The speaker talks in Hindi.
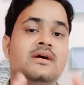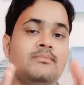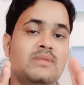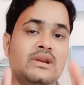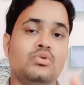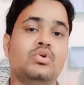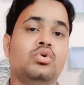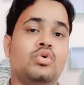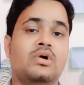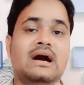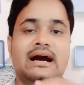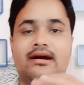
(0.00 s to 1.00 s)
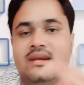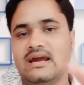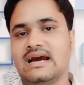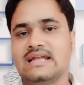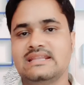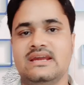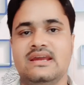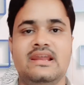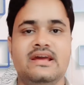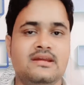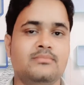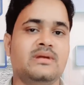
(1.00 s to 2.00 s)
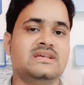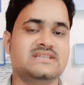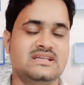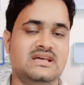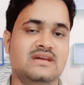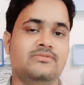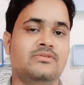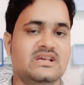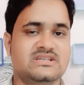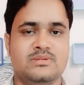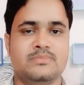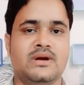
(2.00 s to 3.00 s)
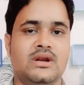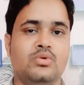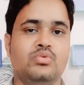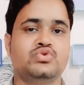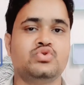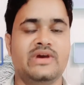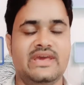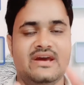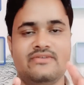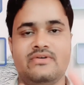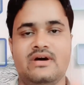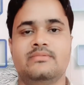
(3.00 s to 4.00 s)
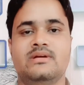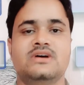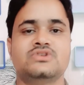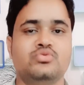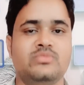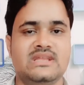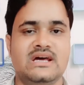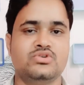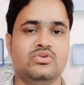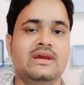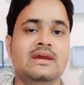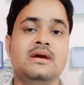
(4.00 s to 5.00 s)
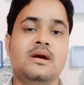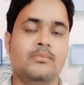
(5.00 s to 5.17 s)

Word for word: बिल्कुल वो लोग आकर लगा देंगे लेकिन मैं ज़्यादा ही विलेज में पढ़ा हूँ जो एयर फाइबर का सुविधा जो है